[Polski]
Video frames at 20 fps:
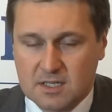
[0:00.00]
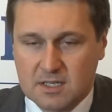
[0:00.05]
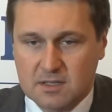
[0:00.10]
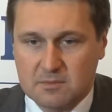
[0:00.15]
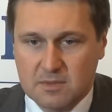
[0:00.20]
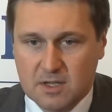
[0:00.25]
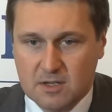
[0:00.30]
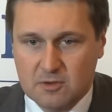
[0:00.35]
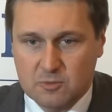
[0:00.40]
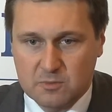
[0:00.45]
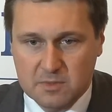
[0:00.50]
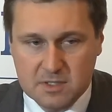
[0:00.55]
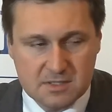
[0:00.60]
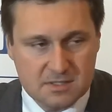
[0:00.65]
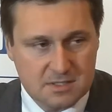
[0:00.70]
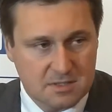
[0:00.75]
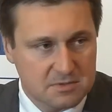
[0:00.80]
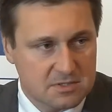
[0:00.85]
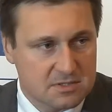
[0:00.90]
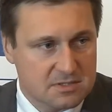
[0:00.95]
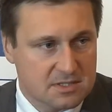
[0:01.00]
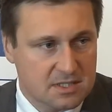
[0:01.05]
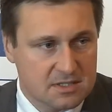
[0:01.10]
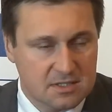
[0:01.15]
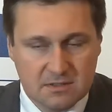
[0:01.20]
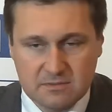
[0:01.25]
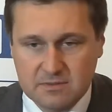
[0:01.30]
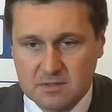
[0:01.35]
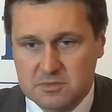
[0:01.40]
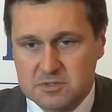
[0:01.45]
jakie miały miejsce przez
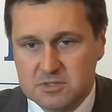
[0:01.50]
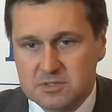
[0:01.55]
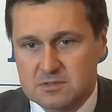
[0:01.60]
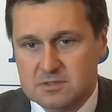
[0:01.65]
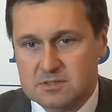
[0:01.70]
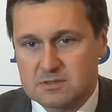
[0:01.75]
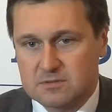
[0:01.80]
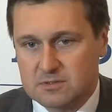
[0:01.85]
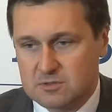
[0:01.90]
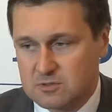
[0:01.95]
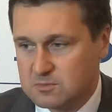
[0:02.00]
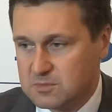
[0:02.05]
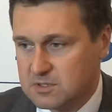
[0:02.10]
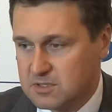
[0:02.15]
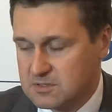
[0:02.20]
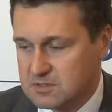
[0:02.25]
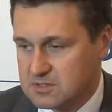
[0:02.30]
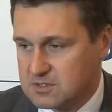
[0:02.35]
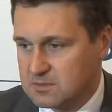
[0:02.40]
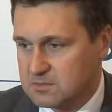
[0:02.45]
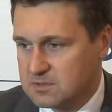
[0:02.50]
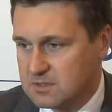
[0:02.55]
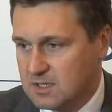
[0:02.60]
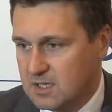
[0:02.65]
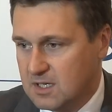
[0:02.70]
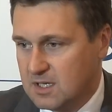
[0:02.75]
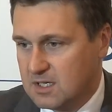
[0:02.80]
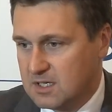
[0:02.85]
ostatnie dwa miesiące wokół mojej osoby,